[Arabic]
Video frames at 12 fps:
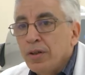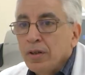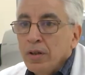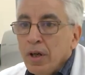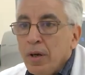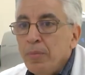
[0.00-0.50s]

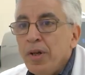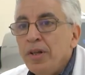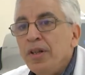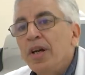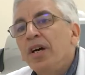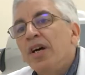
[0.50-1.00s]

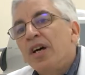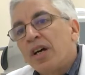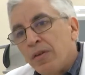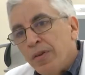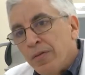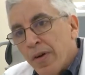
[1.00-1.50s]
عمليه
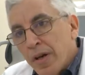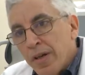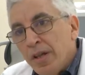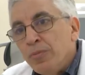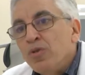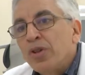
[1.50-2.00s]
خفيفه
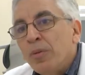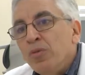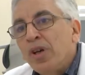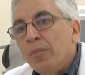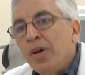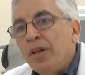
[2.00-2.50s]
يعني مش
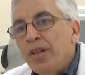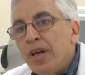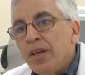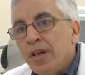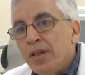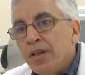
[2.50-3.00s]
مش عمليه
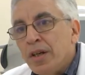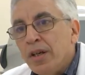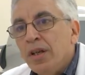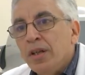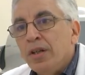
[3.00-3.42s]
يعني